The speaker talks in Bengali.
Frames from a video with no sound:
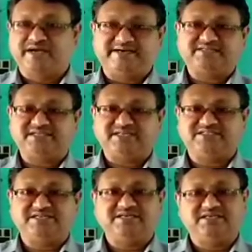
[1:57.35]
এটার
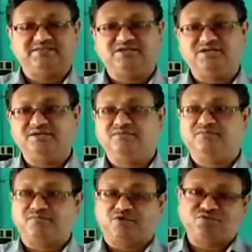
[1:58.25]
সাহায্যে তিনি
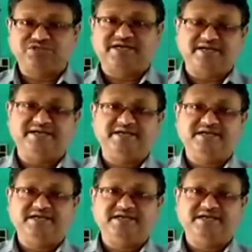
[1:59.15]
পরবর্তীকালে